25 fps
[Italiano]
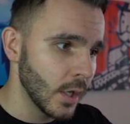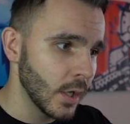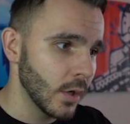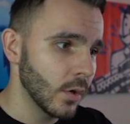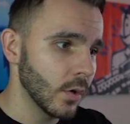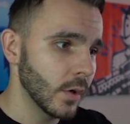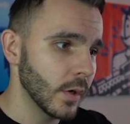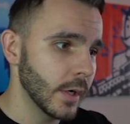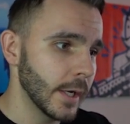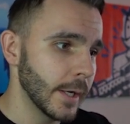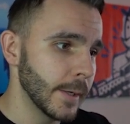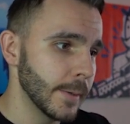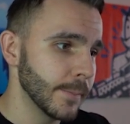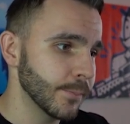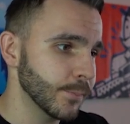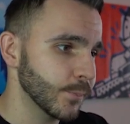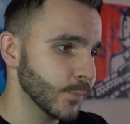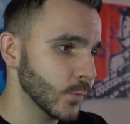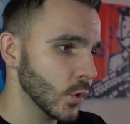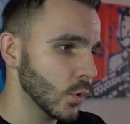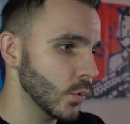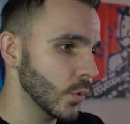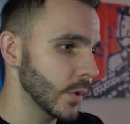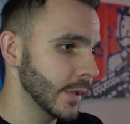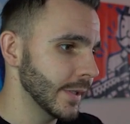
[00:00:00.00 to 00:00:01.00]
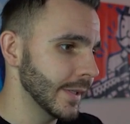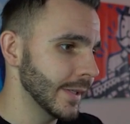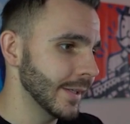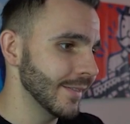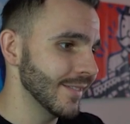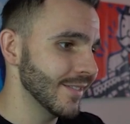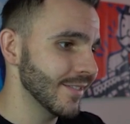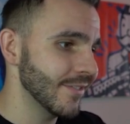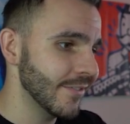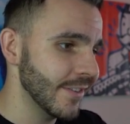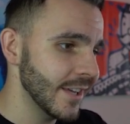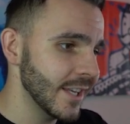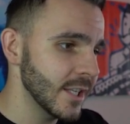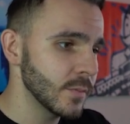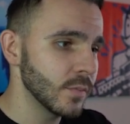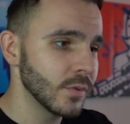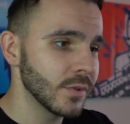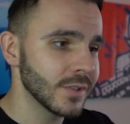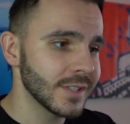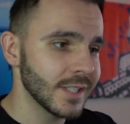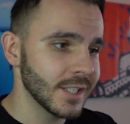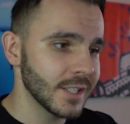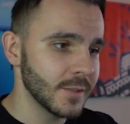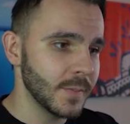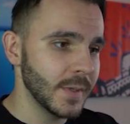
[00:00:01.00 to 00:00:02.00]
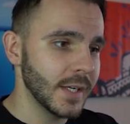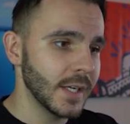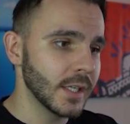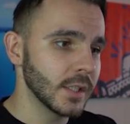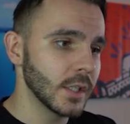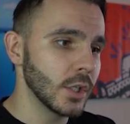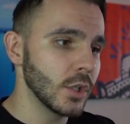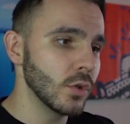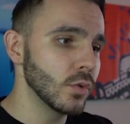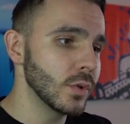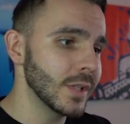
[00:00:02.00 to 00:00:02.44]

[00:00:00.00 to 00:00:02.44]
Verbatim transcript: ok? Quindi Facebook sta spiegando agli